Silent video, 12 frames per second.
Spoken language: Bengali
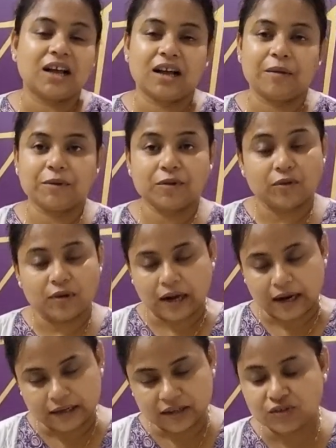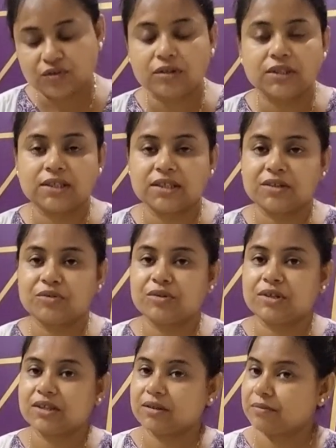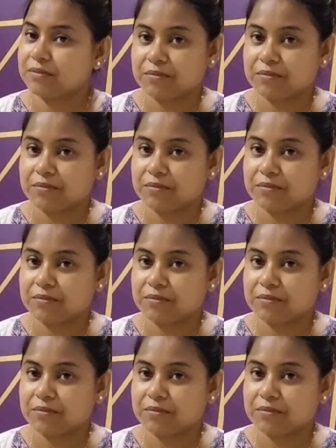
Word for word: আমি হার্ড অ্যান্ড সোল চেষ্টা করছি যে